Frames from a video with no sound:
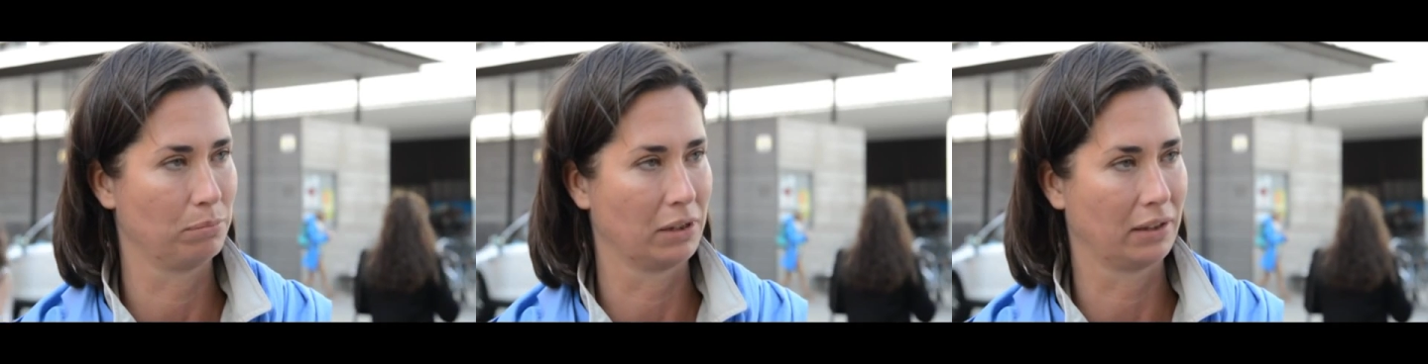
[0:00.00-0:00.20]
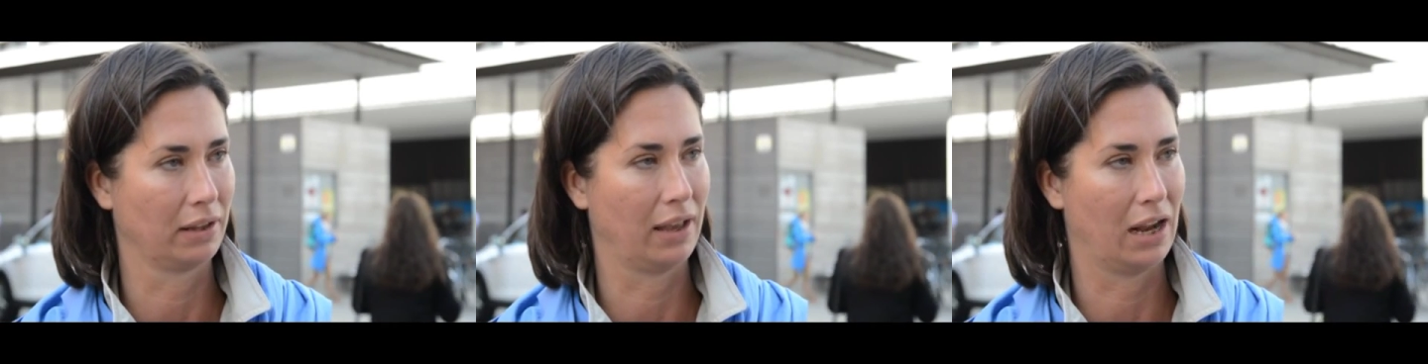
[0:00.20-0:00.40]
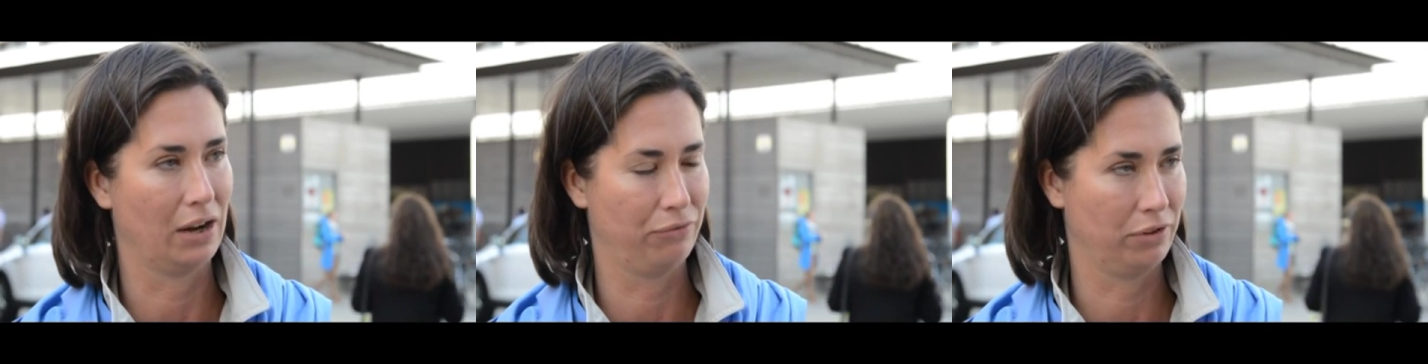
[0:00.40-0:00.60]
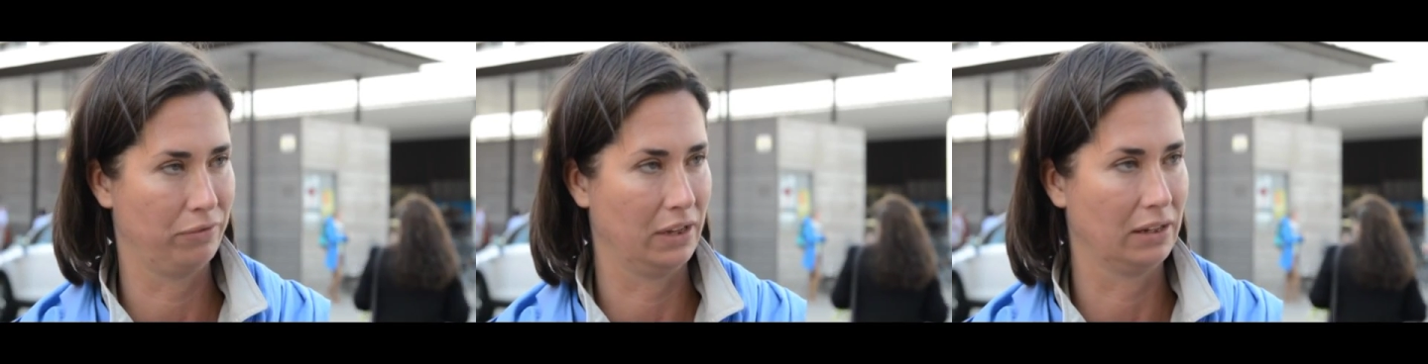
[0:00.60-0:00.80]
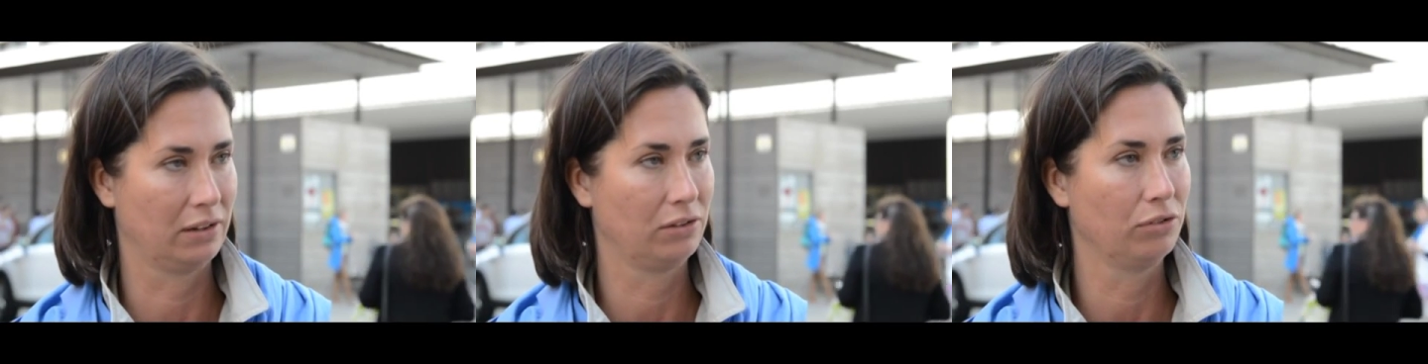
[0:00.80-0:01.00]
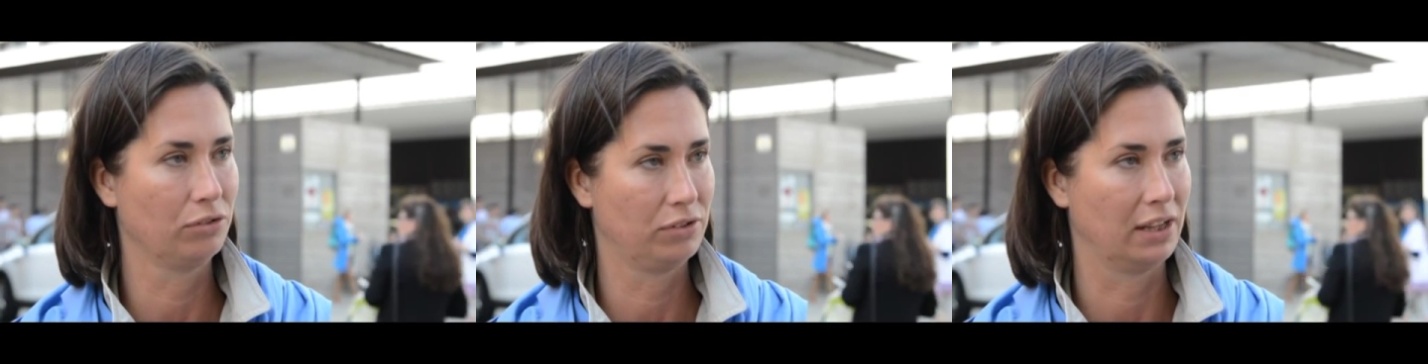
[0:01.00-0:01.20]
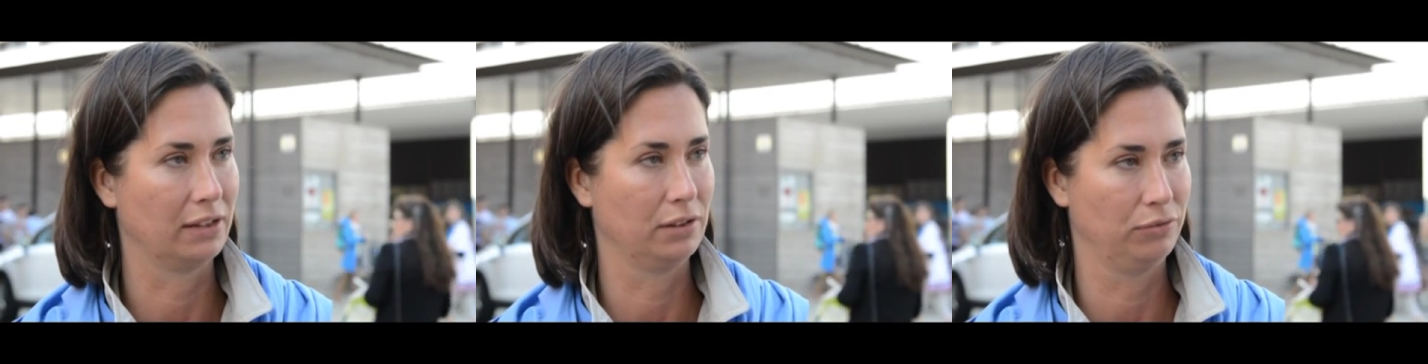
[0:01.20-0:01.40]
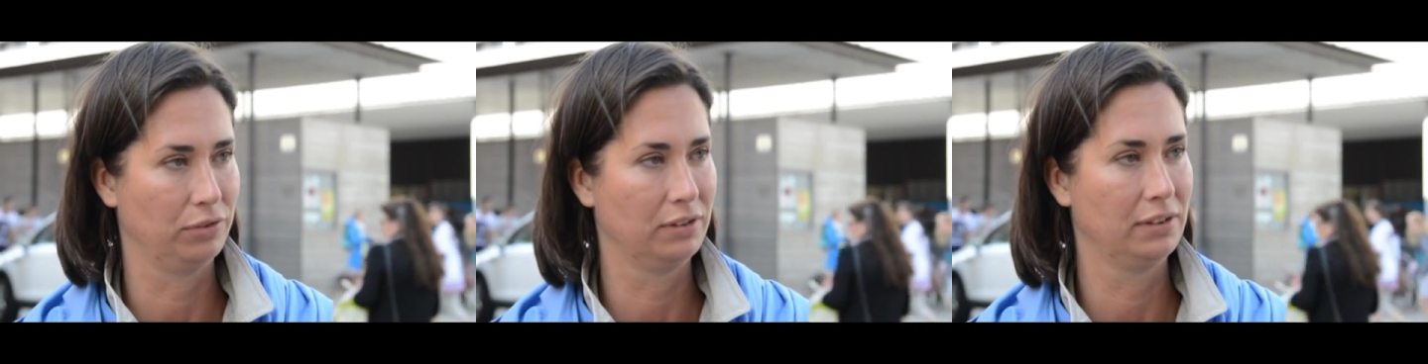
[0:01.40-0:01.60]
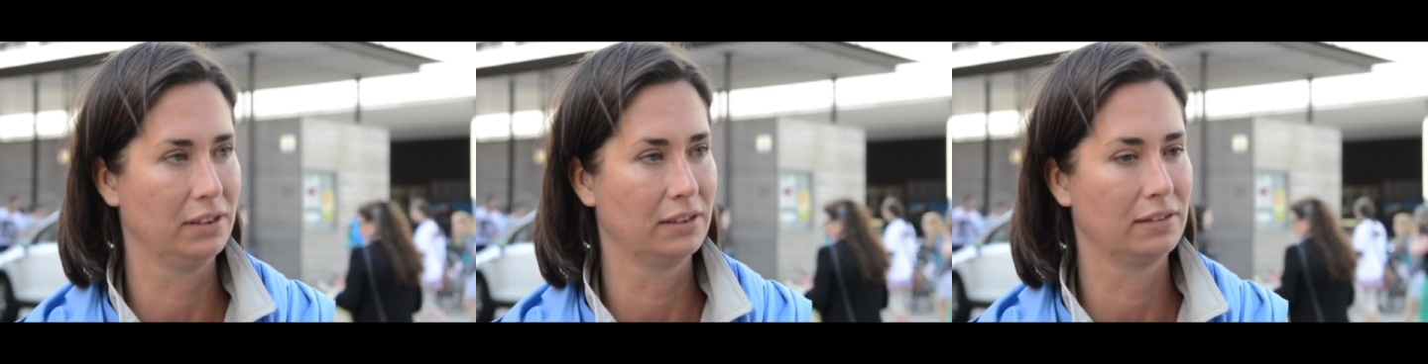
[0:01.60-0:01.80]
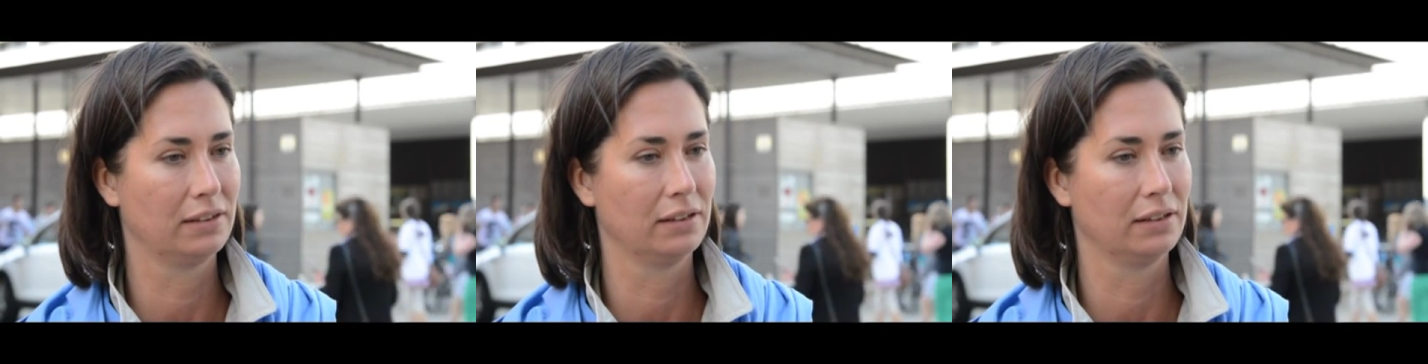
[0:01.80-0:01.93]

Material verwenden und zertifiziert